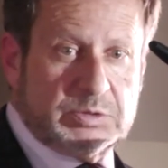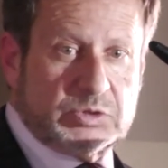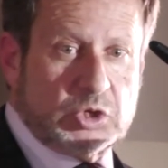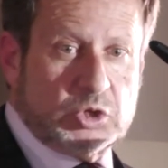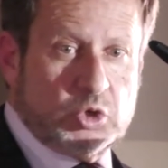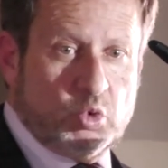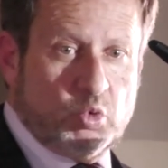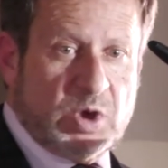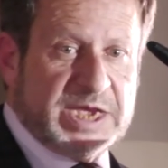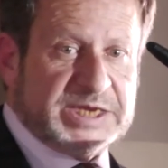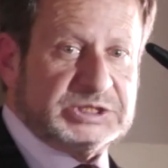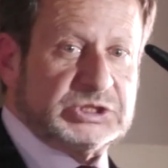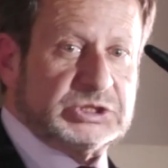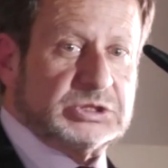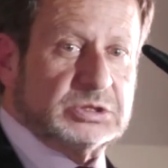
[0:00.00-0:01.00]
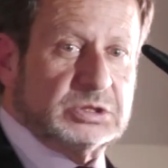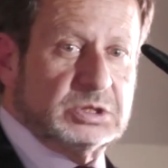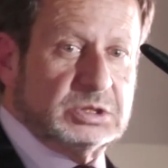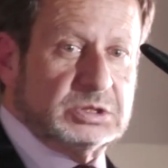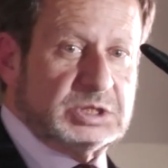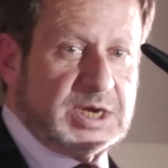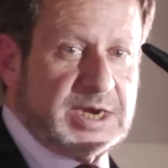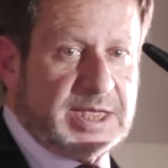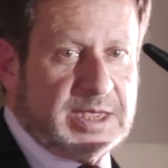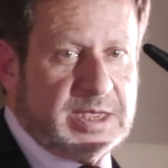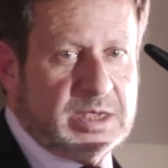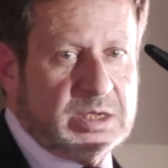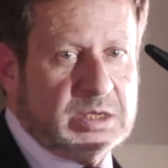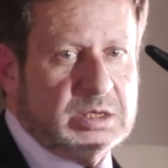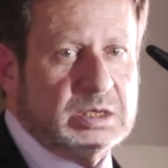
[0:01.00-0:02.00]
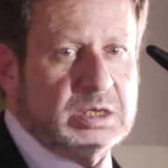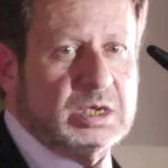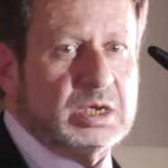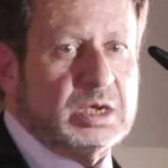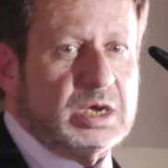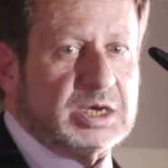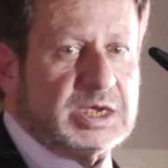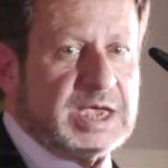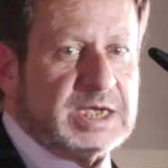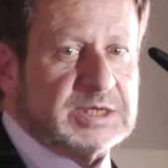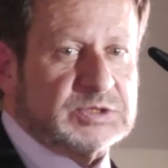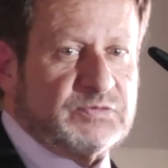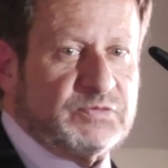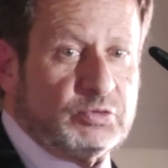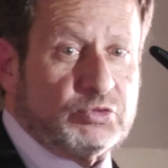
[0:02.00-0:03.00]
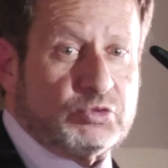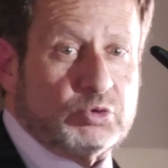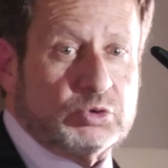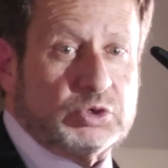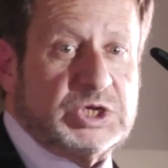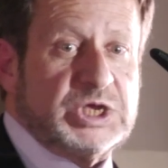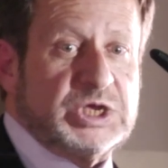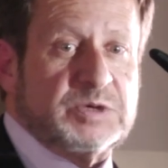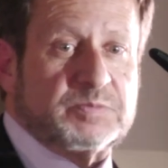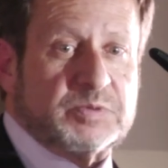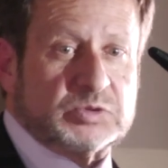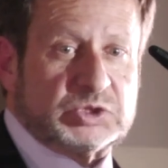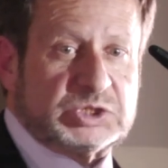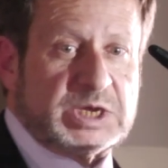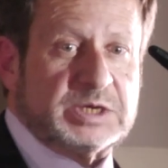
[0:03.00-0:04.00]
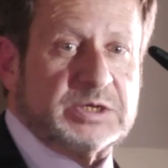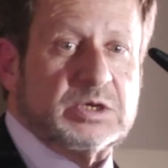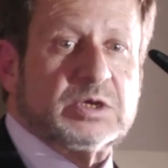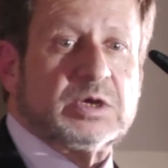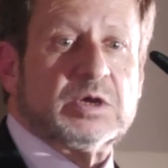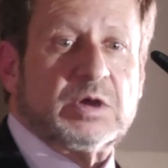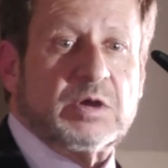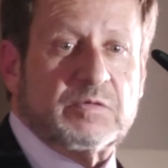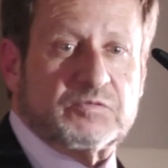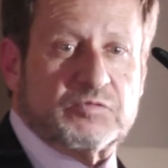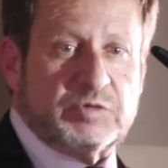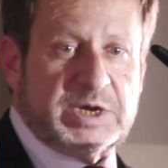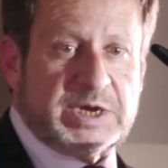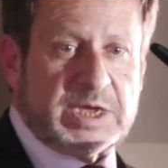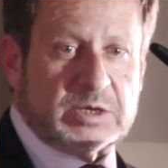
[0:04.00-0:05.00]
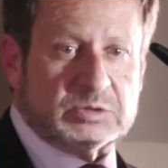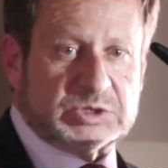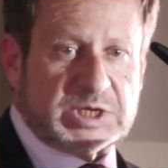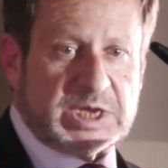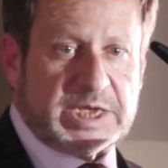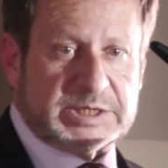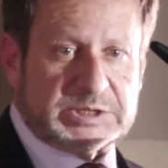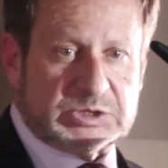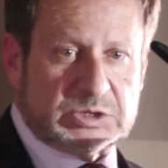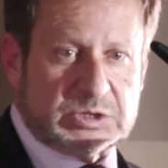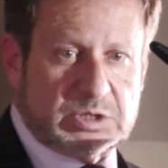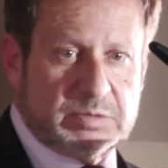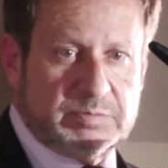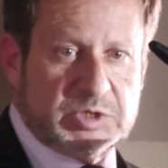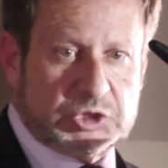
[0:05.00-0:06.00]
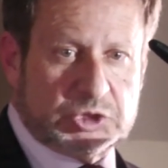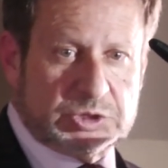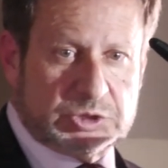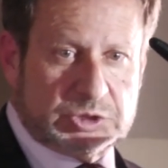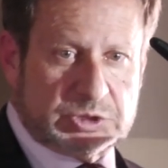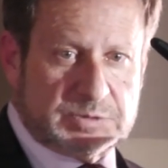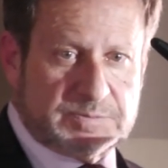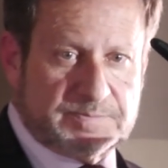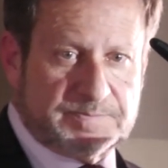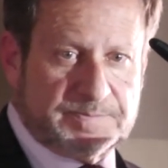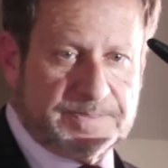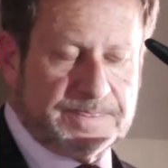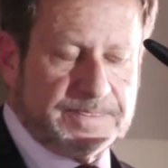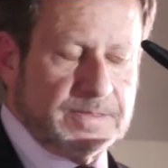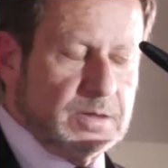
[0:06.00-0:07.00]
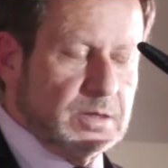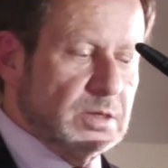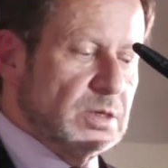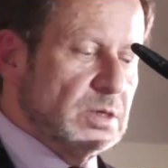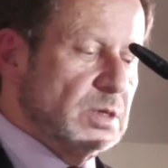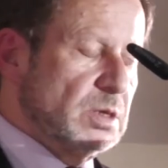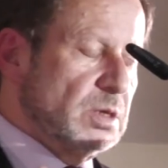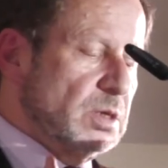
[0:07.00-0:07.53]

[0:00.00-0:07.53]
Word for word: Les chiffres sont simples. Les États-Unis aujourd'hui représentent 13% euh, des émissions de gaz à effet de serre.